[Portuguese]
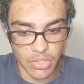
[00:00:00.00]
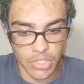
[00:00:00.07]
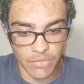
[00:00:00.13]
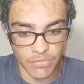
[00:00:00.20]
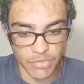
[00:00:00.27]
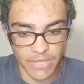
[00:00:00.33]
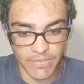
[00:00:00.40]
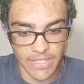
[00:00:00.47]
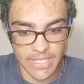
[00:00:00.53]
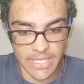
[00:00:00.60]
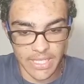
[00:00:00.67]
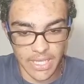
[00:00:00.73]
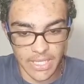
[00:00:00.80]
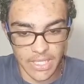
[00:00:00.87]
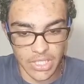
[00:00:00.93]
Eu já vou levar
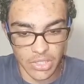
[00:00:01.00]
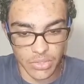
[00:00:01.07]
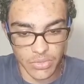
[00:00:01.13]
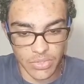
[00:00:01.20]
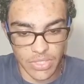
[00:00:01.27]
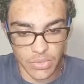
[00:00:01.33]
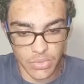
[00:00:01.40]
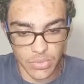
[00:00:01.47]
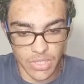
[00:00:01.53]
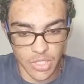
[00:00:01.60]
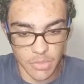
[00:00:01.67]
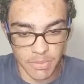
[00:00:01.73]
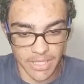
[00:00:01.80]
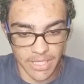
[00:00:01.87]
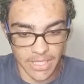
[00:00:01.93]
isso aqui aqui já. Eu não sei se o
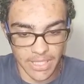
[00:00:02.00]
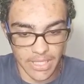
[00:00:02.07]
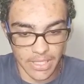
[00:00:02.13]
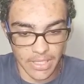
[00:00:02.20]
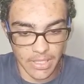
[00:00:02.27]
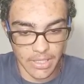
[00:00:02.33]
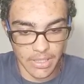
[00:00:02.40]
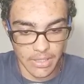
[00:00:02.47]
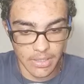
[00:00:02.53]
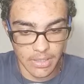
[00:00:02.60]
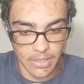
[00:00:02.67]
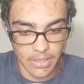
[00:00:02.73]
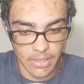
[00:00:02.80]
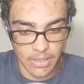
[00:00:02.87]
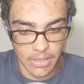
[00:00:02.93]
Grandpa tá aqui.
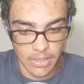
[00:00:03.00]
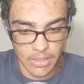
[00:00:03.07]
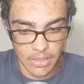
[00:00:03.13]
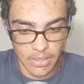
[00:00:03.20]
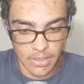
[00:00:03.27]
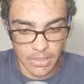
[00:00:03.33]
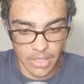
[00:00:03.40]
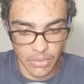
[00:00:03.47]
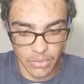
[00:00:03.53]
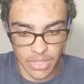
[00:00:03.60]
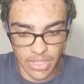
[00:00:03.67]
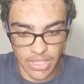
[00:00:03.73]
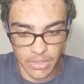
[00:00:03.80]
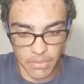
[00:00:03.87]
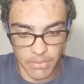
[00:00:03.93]
Tá, não
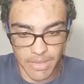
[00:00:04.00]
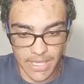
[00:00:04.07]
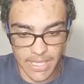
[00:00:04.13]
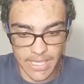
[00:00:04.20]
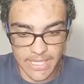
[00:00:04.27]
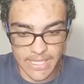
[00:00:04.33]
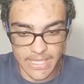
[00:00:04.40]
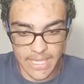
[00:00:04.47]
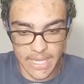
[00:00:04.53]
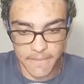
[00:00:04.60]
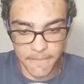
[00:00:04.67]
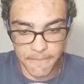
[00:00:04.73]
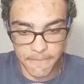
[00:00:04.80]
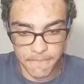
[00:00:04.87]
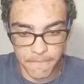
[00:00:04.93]
tá aqui não.
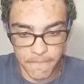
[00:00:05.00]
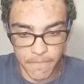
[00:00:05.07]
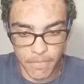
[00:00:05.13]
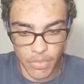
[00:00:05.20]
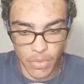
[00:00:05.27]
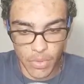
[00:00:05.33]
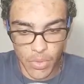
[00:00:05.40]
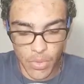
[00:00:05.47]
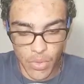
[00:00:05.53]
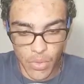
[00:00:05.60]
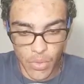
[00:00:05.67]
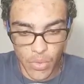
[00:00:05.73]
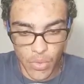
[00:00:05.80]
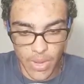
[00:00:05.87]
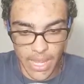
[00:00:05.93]
Beleza.
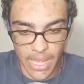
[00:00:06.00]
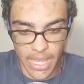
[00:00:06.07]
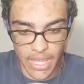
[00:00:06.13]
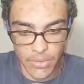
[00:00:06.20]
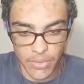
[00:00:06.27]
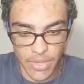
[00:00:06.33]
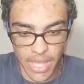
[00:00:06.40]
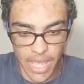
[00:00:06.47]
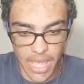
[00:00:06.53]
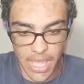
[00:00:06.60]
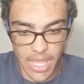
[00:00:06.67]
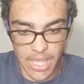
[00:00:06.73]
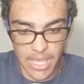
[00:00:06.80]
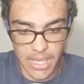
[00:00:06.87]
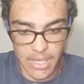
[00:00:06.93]
Ok,
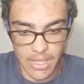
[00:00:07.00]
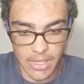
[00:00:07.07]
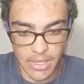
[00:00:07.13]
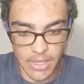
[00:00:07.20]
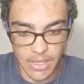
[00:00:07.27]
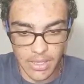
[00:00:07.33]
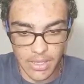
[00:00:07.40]
ok.